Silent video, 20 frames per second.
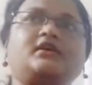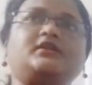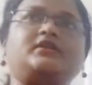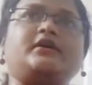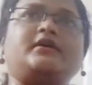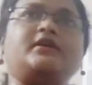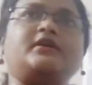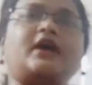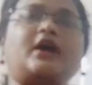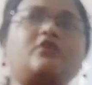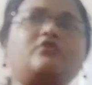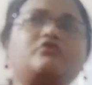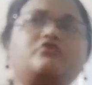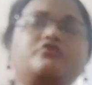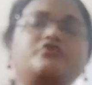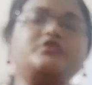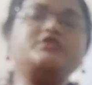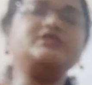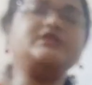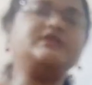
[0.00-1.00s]
দ্য নাউন
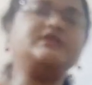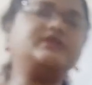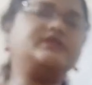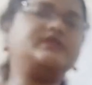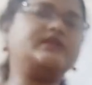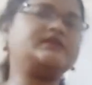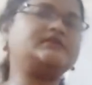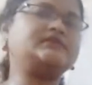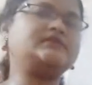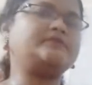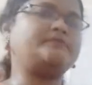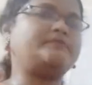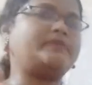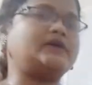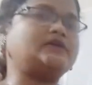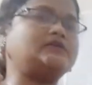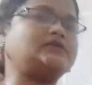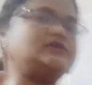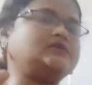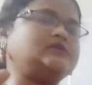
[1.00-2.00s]
হুইচ ইন্ডিকেটস দ্য
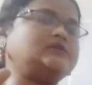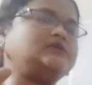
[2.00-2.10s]
পার্সন